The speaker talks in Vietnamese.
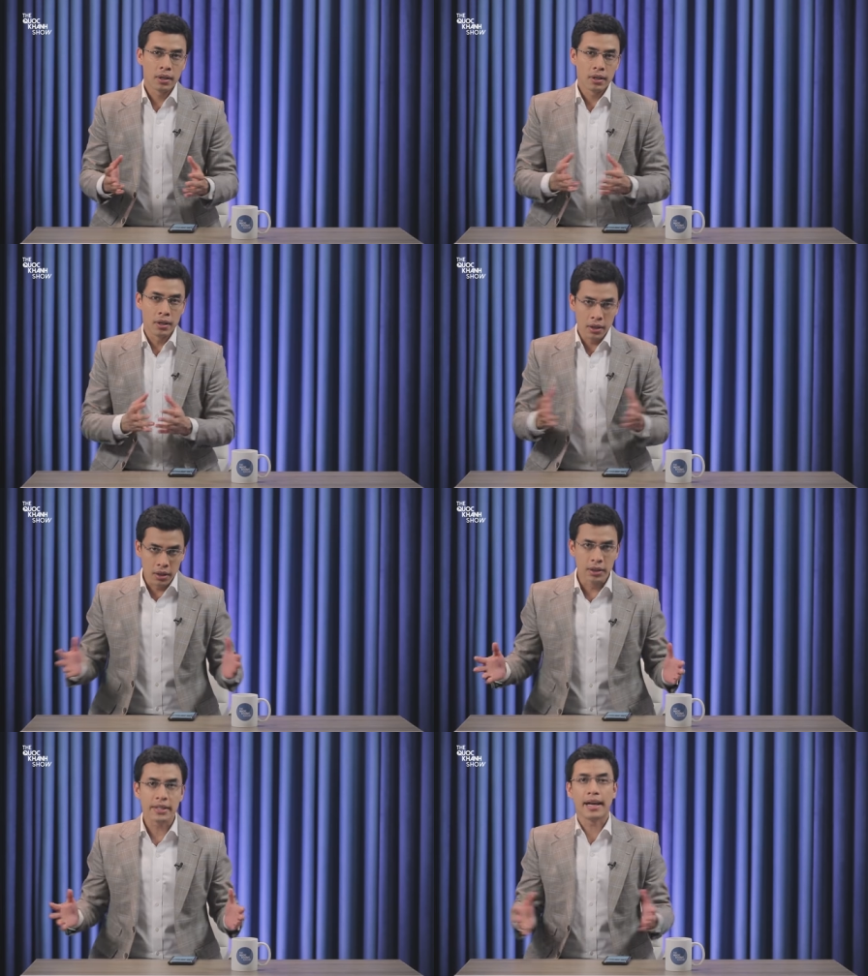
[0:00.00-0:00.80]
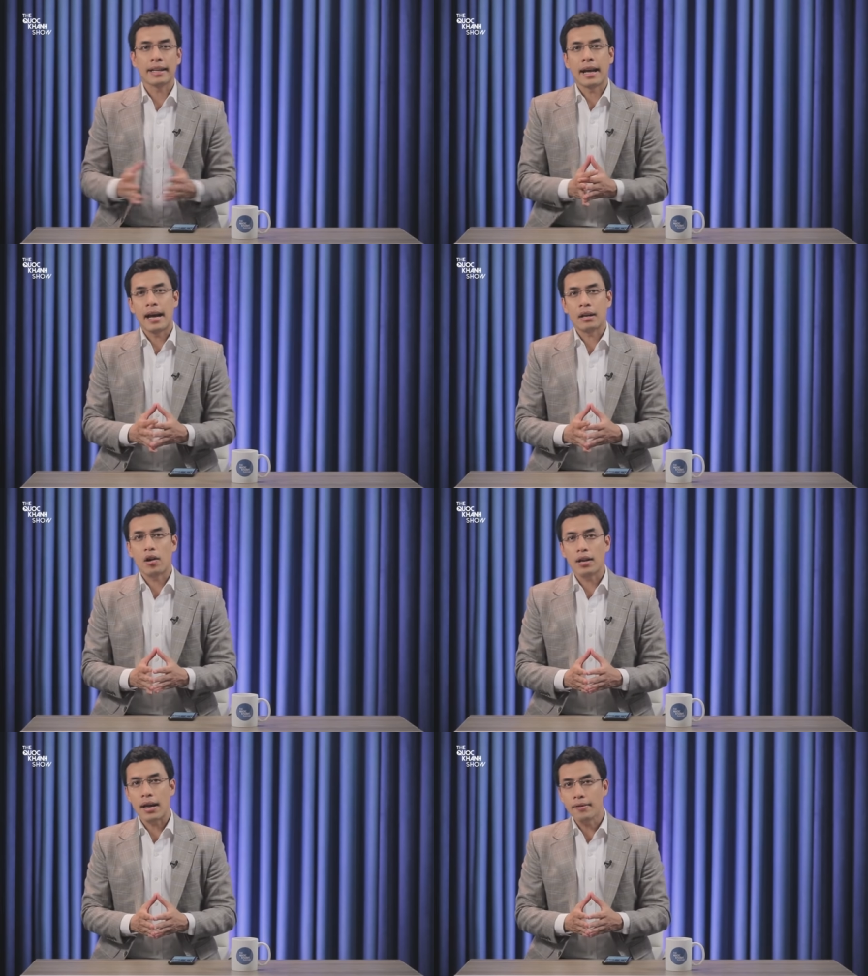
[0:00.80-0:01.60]
Người người nhà nhà
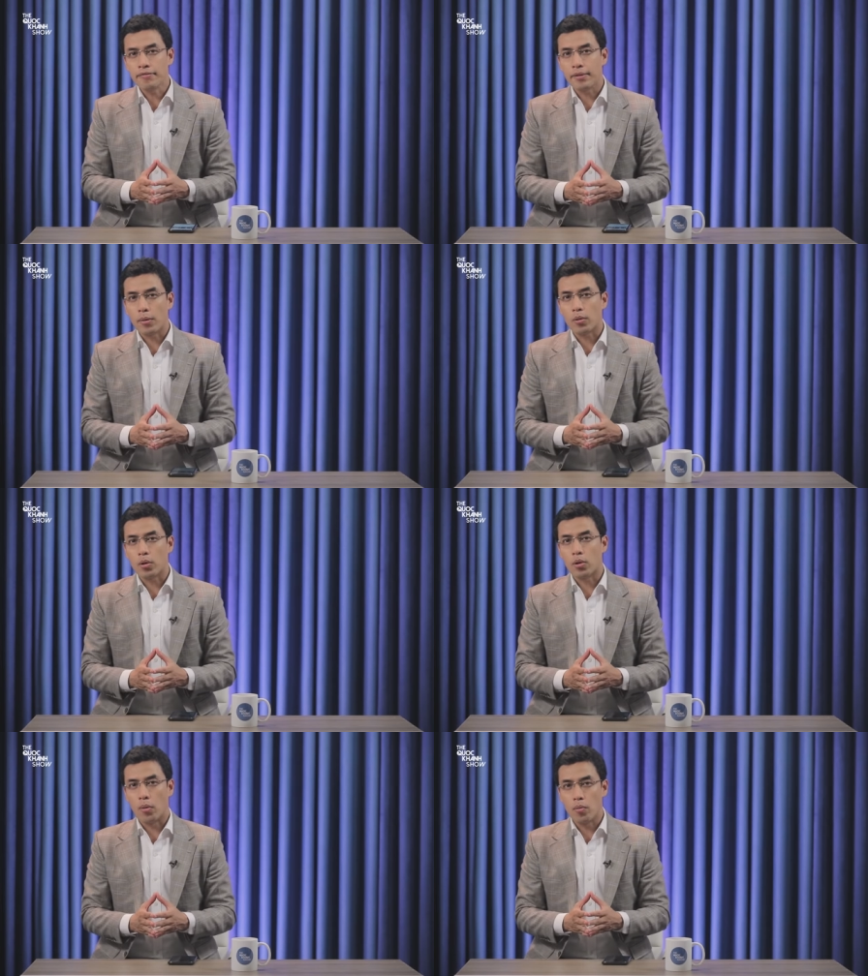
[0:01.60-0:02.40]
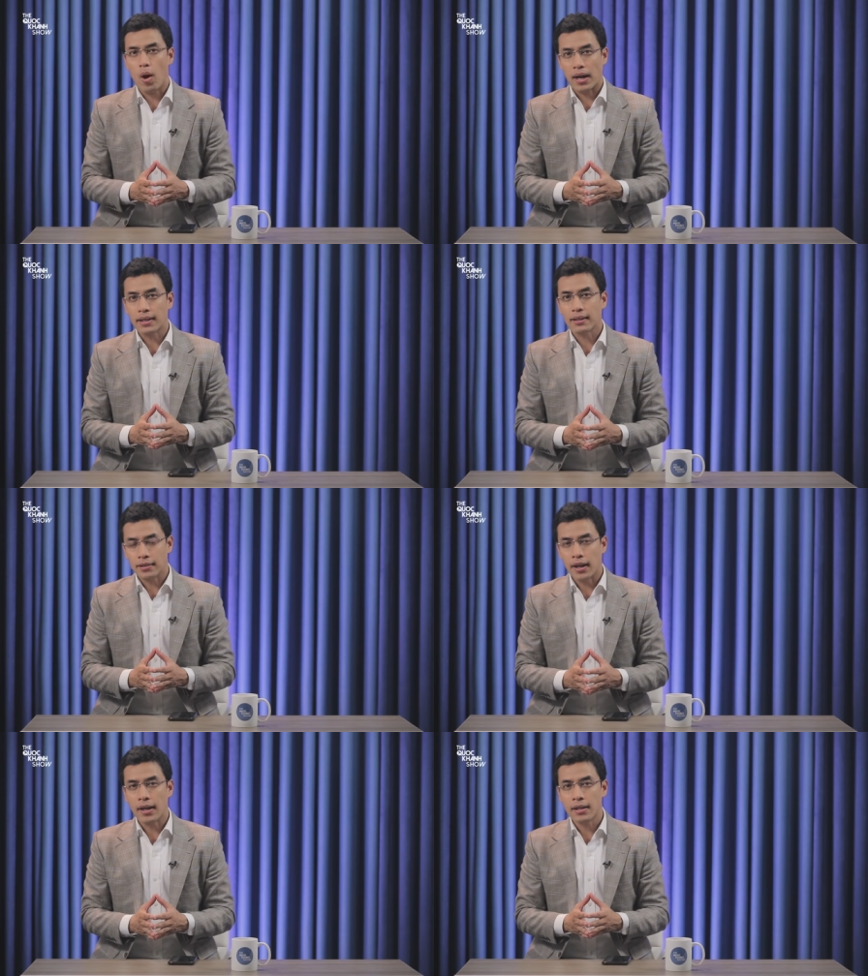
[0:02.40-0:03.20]
lo lắng về một cuộc khủng hoảng kinh
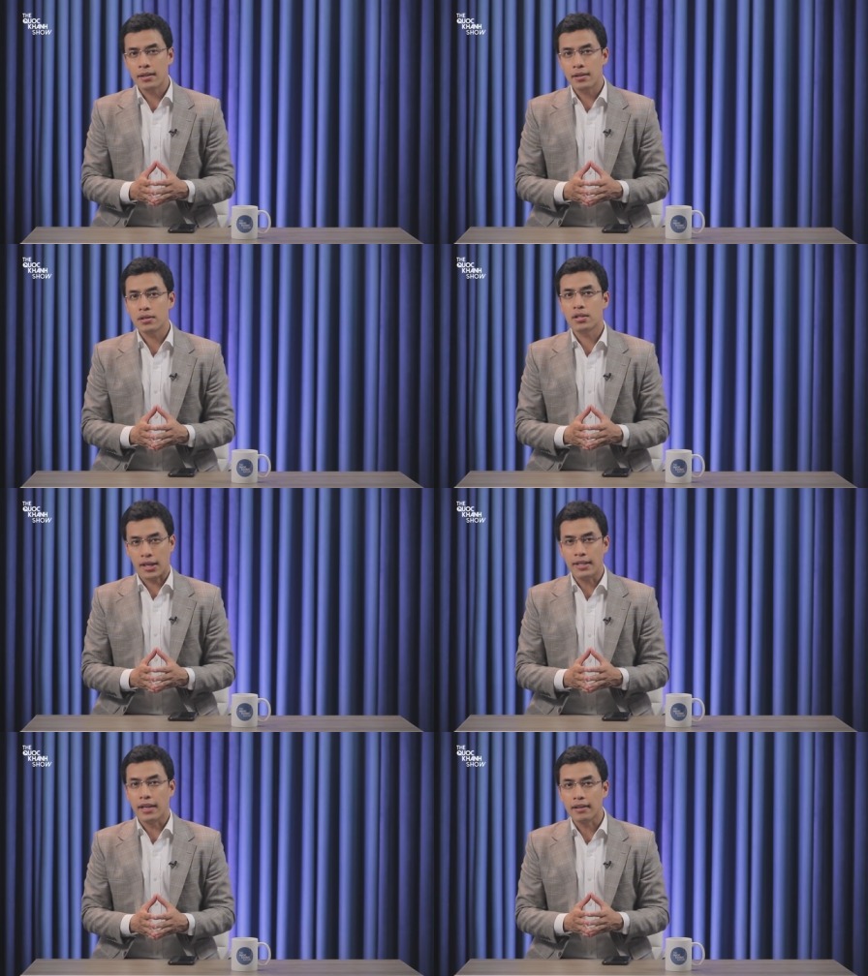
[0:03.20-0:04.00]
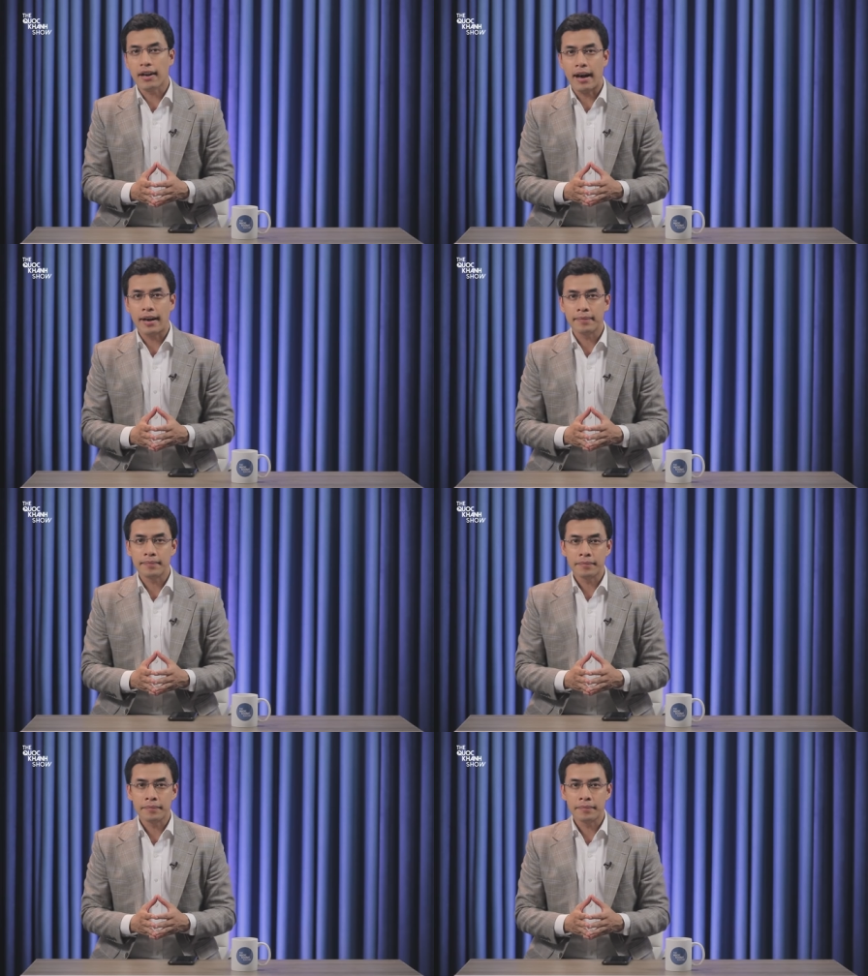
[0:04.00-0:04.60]
tế sẽ diễn ra.